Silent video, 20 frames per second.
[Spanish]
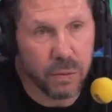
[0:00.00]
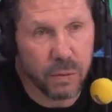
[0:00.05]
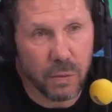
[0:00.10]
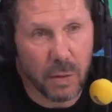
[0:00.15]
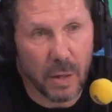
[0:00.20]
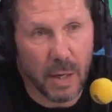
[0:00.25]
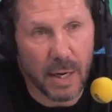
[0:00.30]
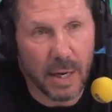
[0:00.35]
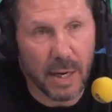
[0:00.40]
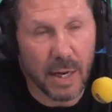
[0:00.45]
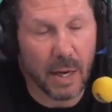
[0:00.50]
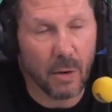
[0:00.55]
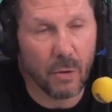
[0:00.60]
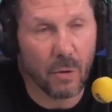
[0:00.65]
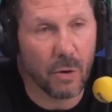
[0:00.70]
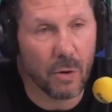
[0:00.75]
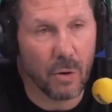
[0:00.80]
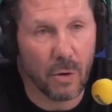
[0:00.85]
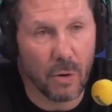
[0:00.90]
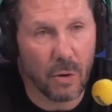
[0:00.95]
elegir a
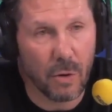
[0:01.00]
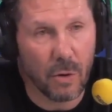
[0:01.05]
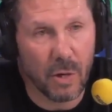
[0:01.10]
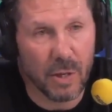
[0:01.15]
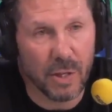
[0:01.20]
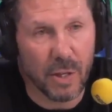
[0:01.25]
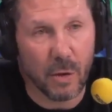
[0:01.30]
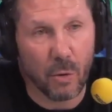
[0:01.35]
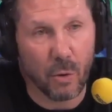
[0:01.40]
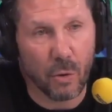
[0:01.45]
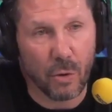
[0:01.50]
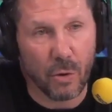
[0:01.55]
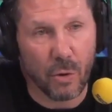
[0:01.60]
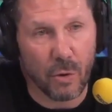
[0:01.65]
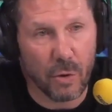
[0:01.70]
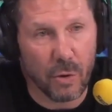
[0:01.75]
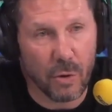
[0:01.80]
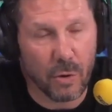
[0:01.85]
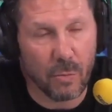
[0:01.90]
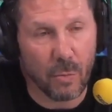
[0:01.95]
uno es injusto
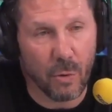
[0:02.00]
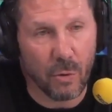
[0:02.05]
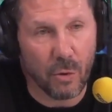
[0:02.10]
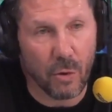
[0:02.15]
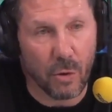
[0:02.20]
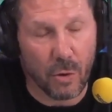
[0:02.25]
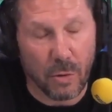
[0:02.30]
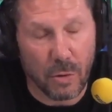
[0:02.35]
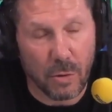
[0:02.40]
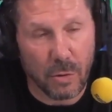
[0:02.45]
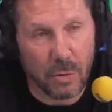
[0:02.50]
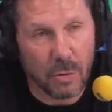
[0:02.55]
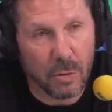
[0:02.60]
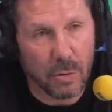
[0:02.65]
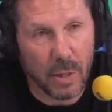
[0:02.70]
con un montón.